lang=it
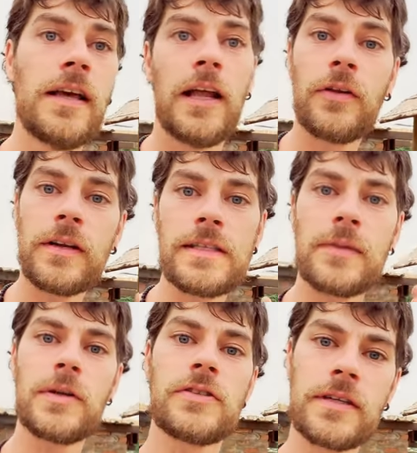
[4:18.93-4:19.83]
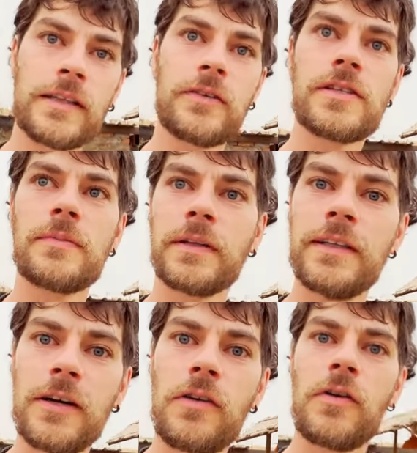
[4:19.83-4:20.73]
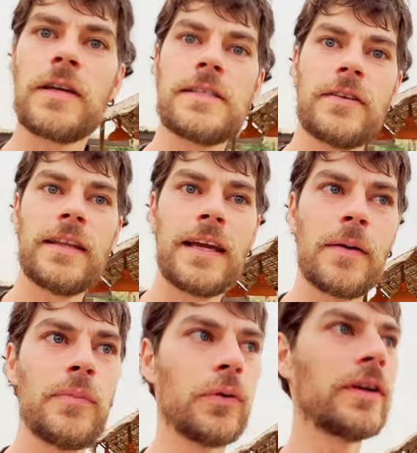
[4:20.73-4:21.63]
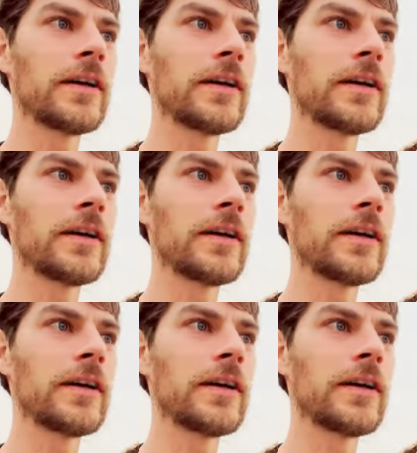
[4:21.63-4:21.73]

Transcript: e allora iniziamo la giornata questa mattina con la colazione dei campioni